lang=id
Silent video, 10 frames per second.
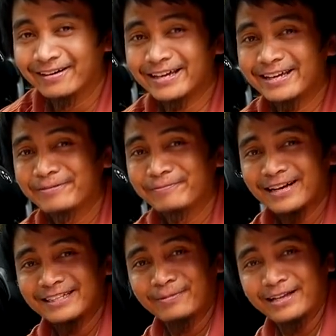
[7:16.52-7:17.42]
Oke,
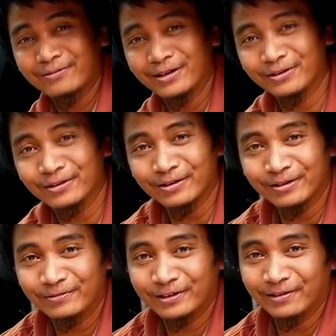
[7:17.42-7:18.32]
makasih banyak udah
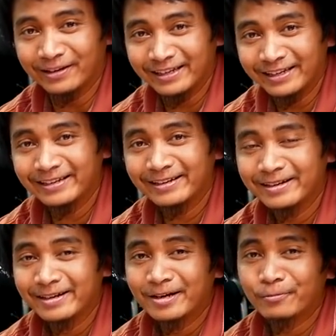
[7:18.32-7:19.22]
nonton video ini.
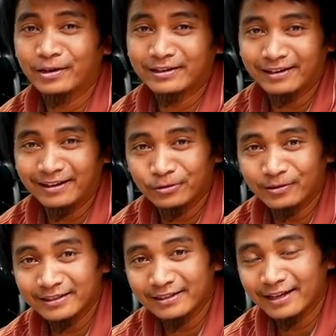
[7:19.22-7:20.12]
Buat kalian yang
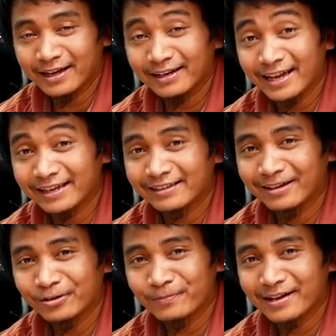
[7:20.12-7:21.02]
suka silahkan like,
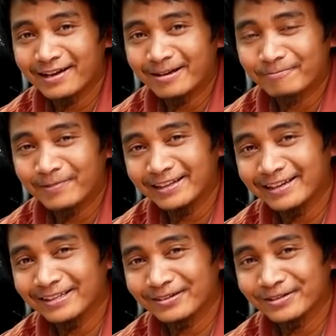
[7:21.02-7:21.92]
jangan lupa
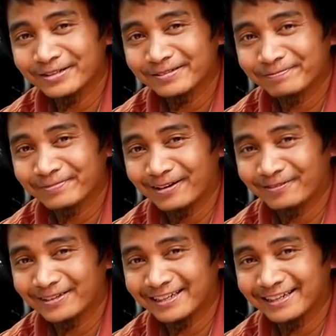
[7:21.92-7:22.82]
pantengin terus
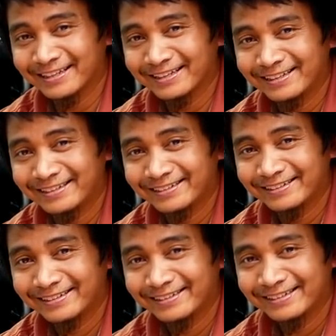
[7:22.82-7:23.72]
Prolifa Channel.
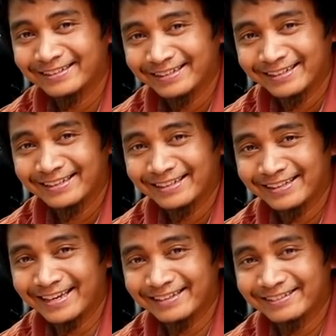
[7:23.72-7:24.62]

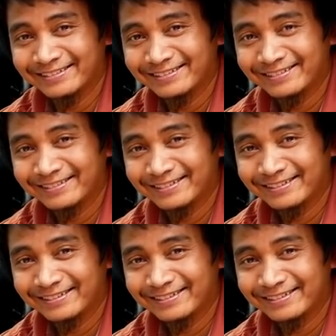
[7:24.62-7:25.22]
Thank you.